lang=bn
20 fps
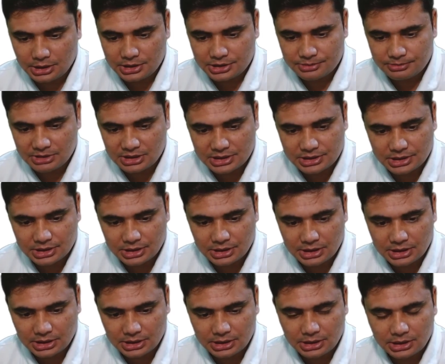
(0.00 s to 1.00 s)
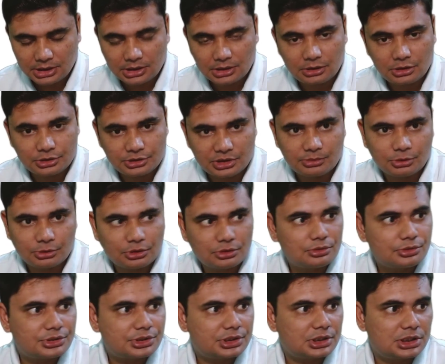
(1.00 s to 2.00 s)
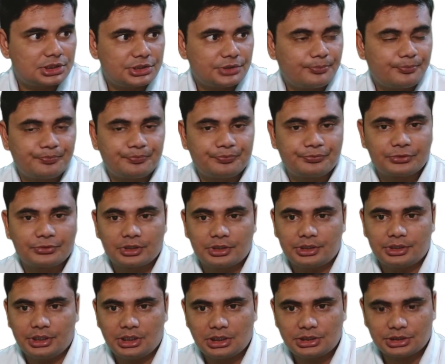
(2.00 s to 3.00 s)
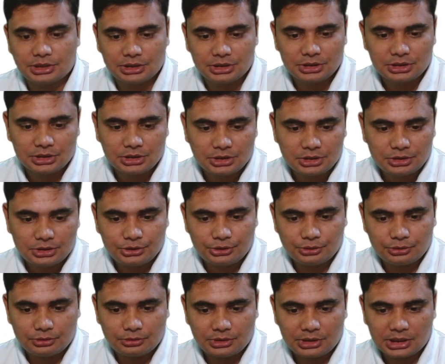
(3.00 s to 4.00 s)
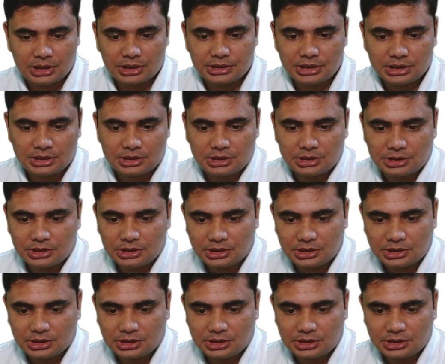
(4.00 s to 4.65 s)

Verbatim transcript: ইংলিশ ভার্সানে আই থিঙ্ক দশটার মতো কোশ্চেন আছে ঠিক আছে তো দেখা যাক